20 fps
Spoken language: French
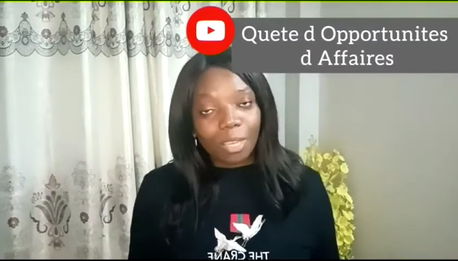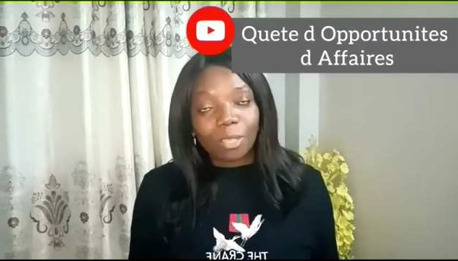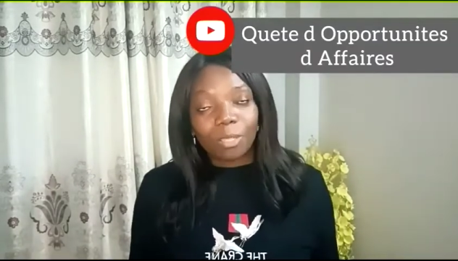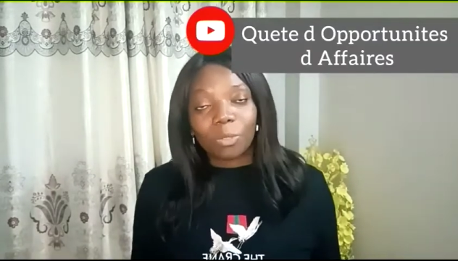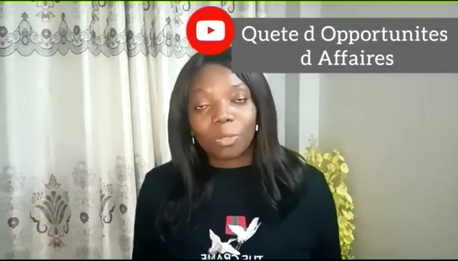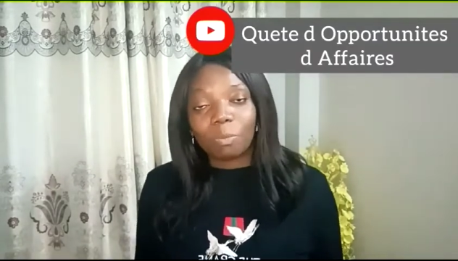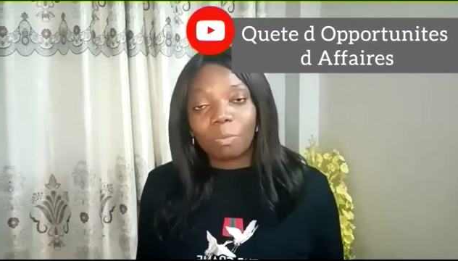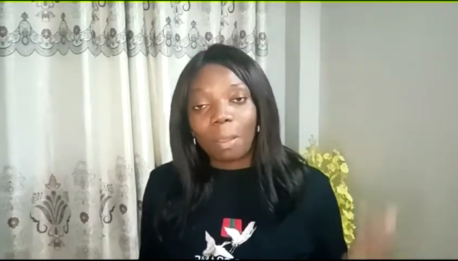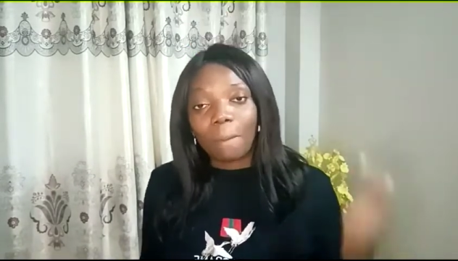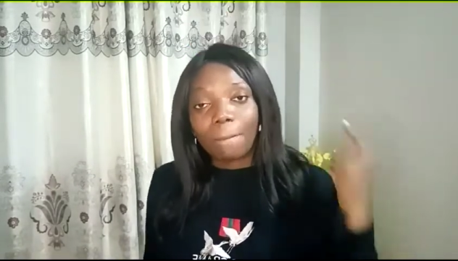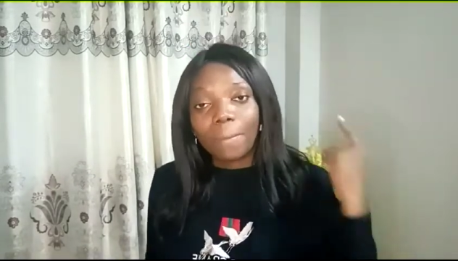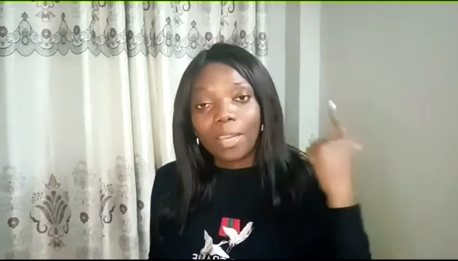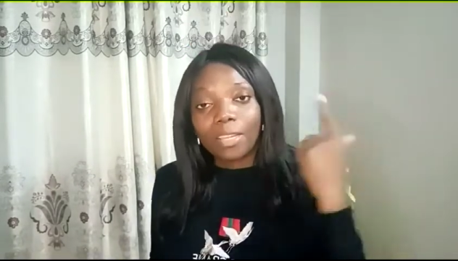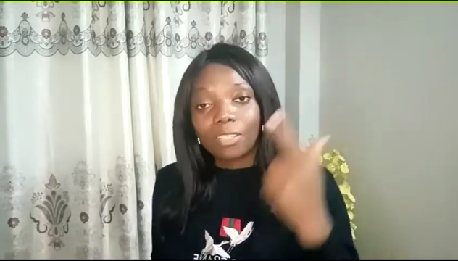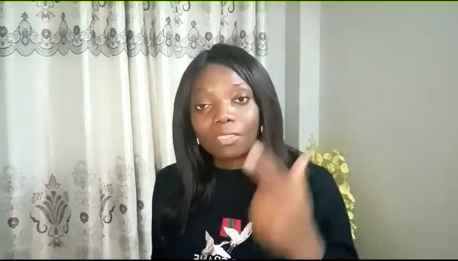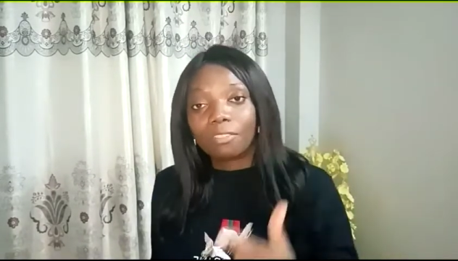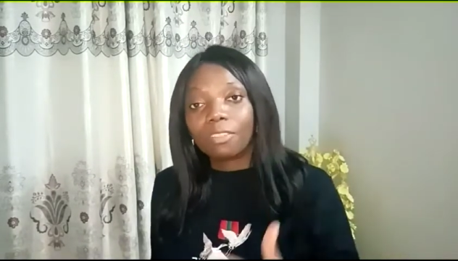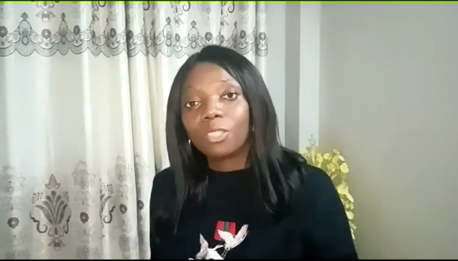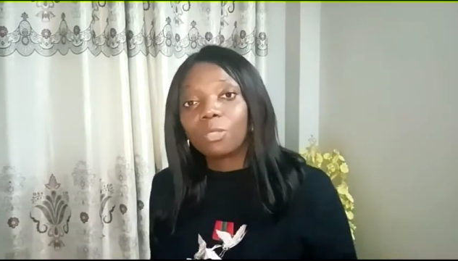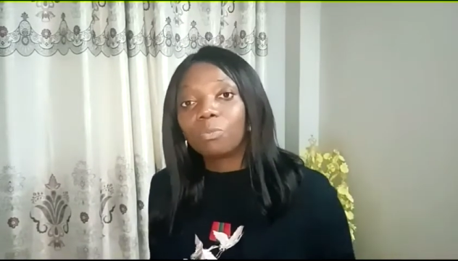sur ma
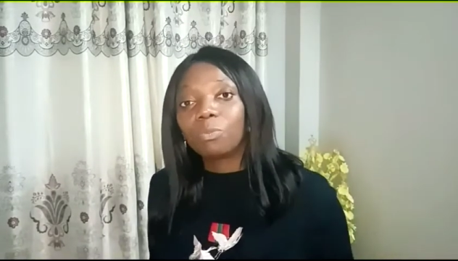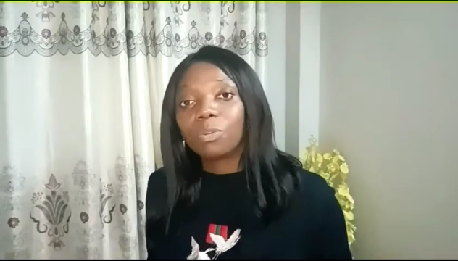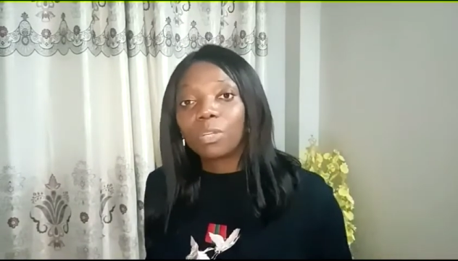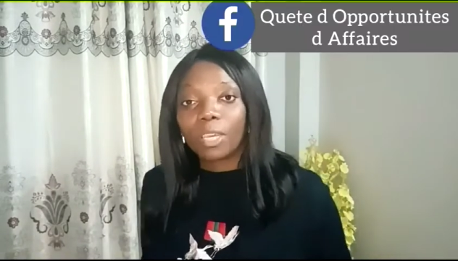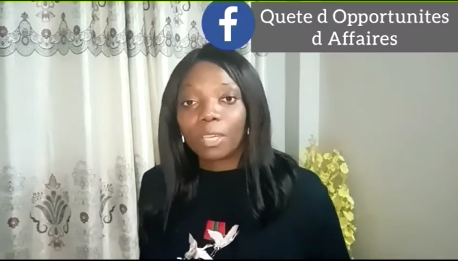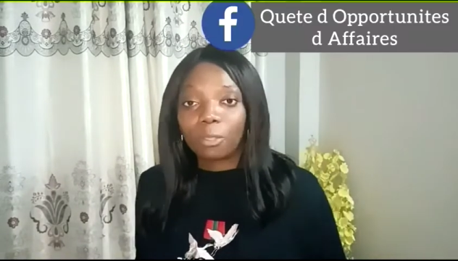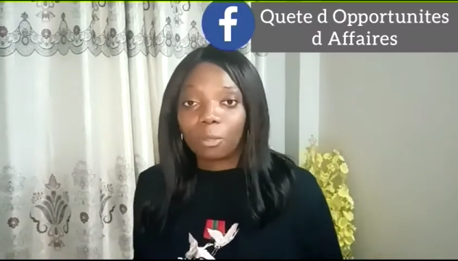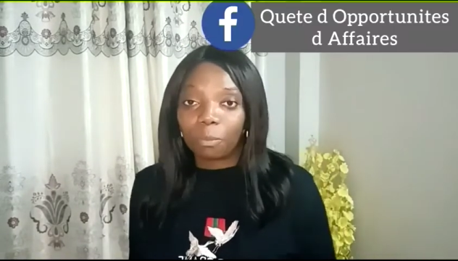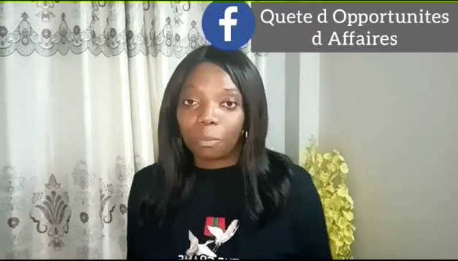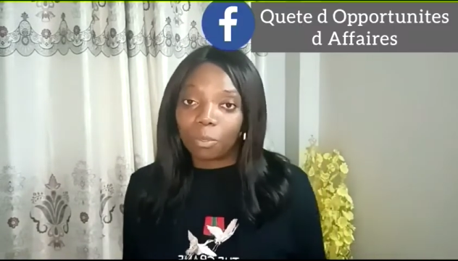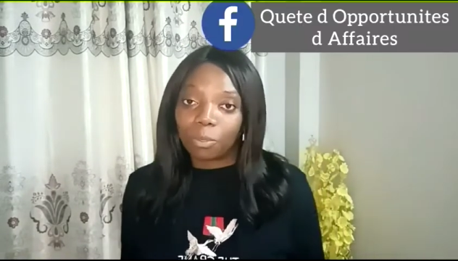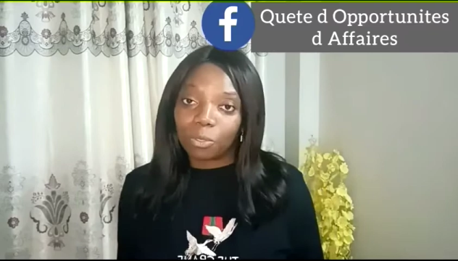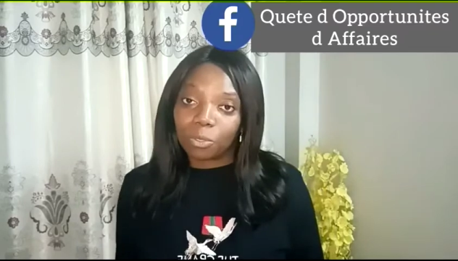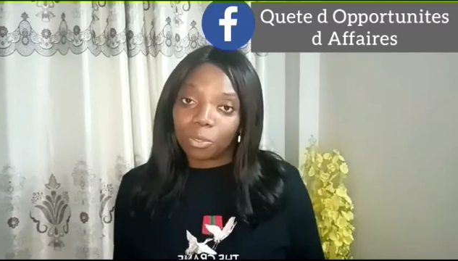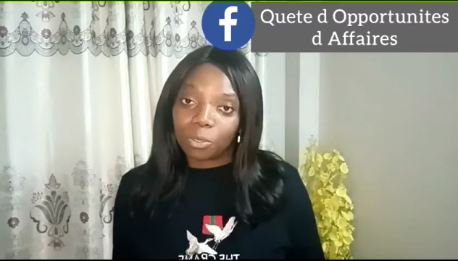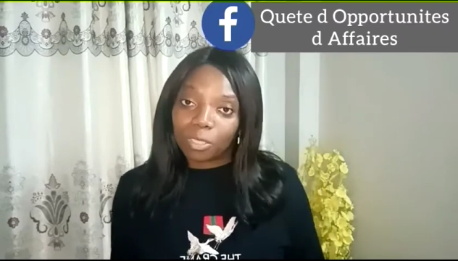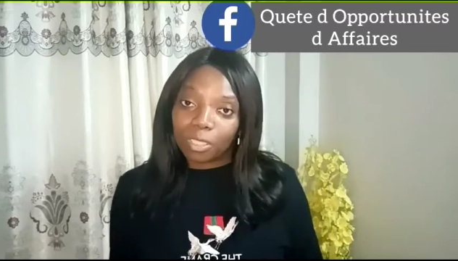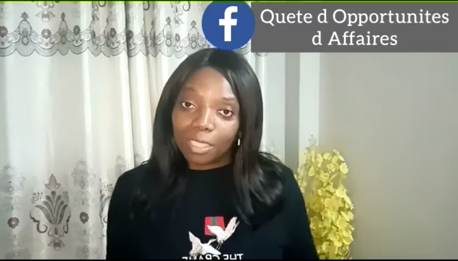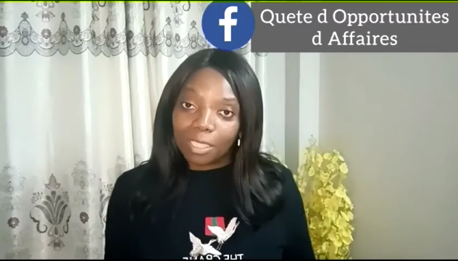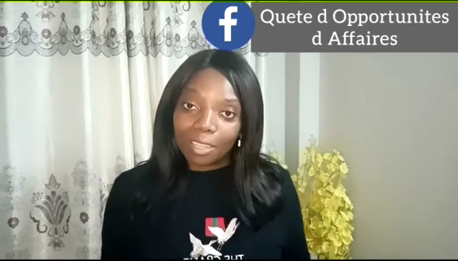page Facebook Quête
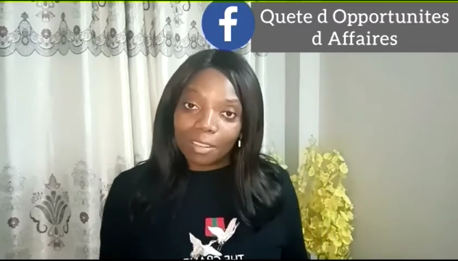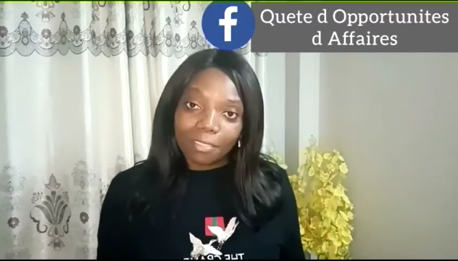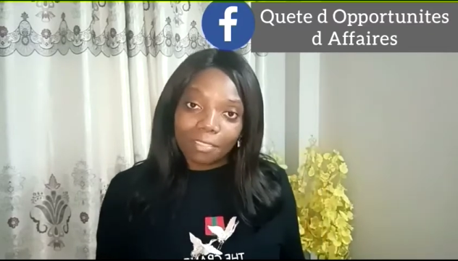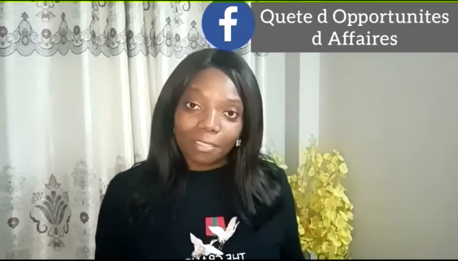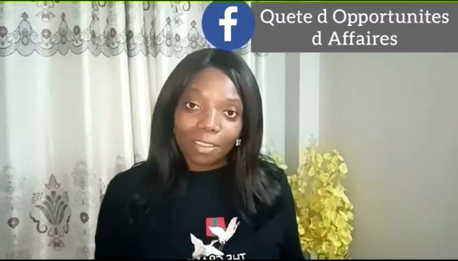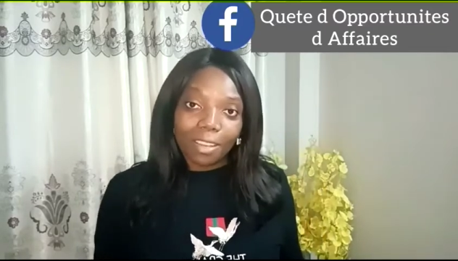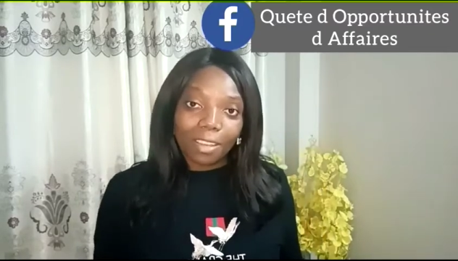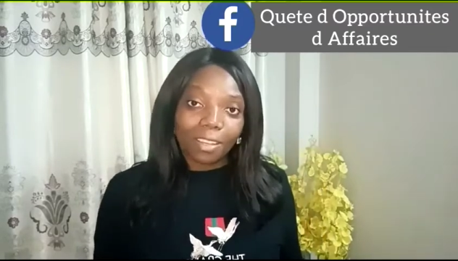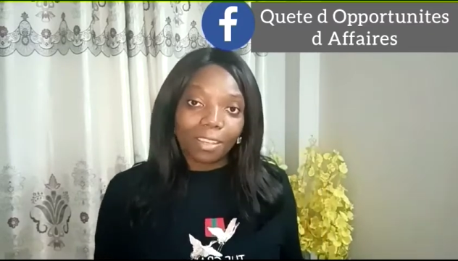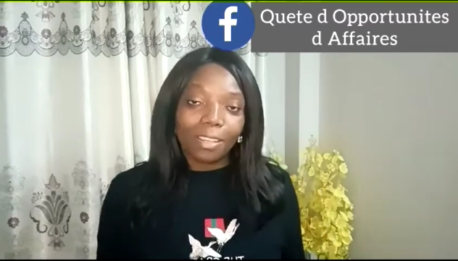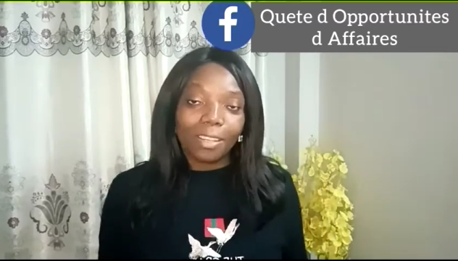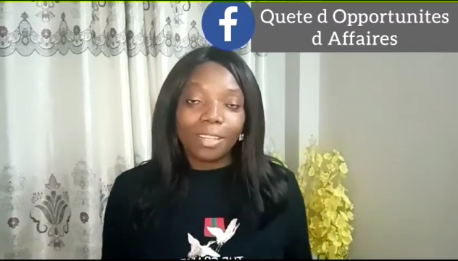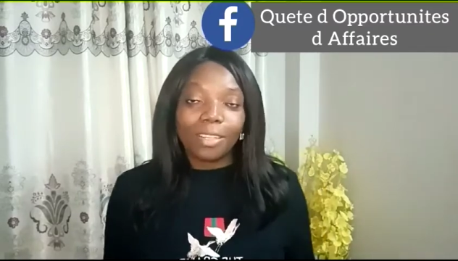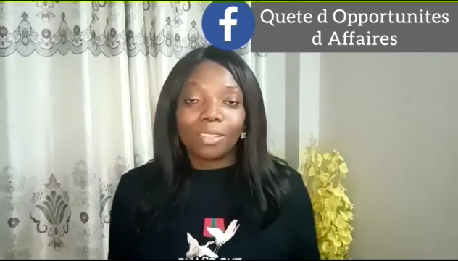d'opportunités d'affaires,